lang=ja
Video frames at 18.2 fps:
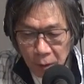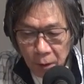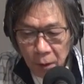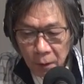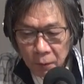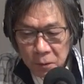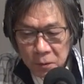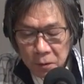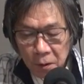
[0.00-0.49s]

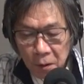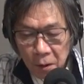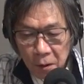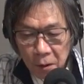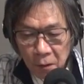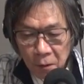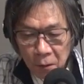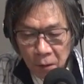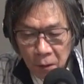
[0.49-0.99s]
えー、そして
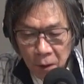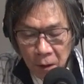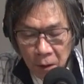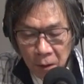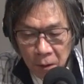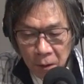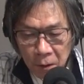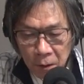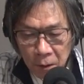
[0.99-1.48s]
これ
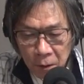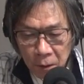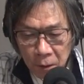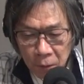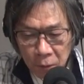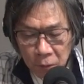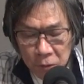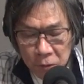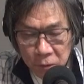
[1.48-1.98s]
が
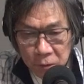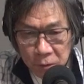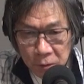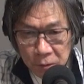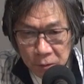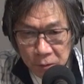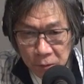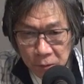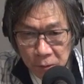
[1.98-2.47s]
あこの小
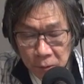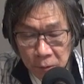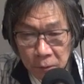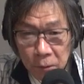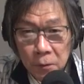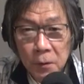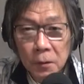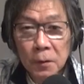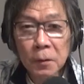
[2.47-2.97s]
節の
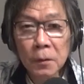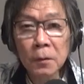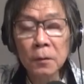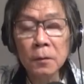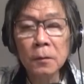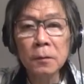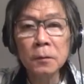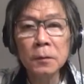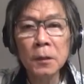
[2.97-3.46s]

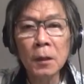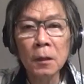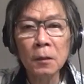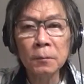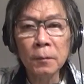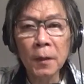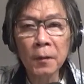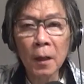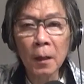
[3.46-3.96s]
に
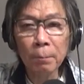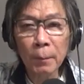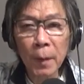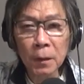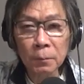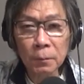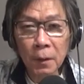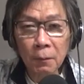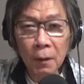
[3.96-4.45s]
拍目さん
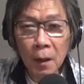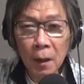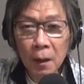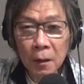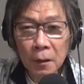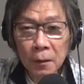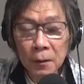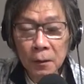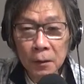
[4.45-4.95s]
拍目
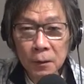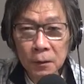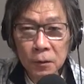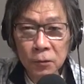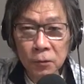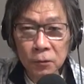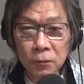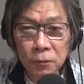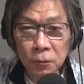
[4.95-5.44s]
は
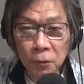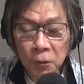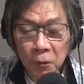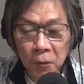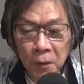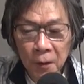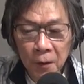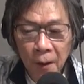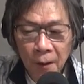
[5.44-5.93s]
休符を
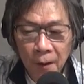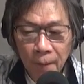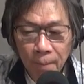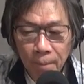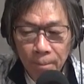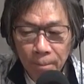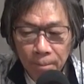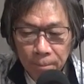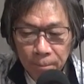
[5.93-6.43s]
取って
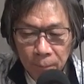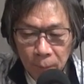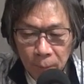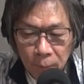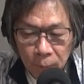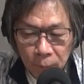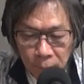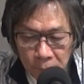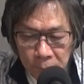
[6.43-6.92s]

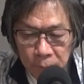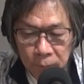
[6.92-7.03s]
よ